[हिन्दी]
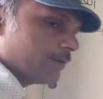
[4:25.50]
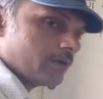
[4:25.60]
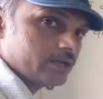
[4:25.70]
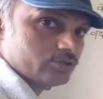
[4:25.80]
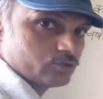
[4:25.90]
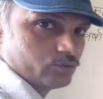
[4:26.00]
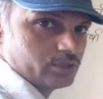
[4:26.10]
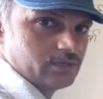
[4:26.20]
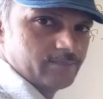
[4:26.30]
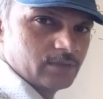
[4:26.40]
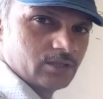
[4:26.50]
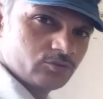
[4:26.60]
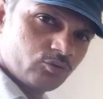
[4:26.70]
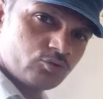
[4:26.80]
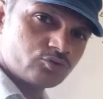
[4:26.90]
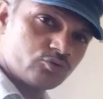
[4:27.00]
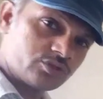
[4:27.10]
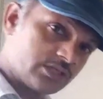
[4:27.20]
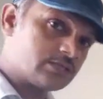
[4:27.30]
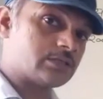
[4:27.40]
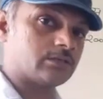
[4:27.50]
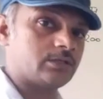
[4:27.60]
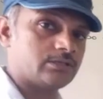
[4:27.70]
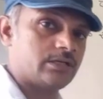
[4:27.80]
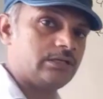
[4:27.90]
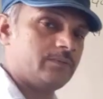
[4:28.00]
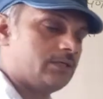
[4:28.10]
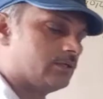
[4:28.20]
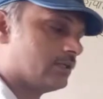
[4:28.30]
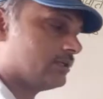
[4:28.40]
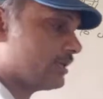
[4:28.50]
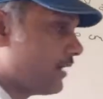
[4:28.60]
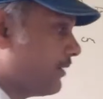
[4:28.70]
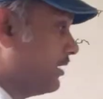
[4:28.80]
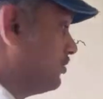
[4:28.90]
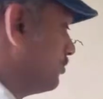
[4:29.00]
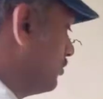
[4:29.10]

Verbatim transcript: पर बारिश होगी 200 से 70 सेंटीमीटर तक जहाँ बारिश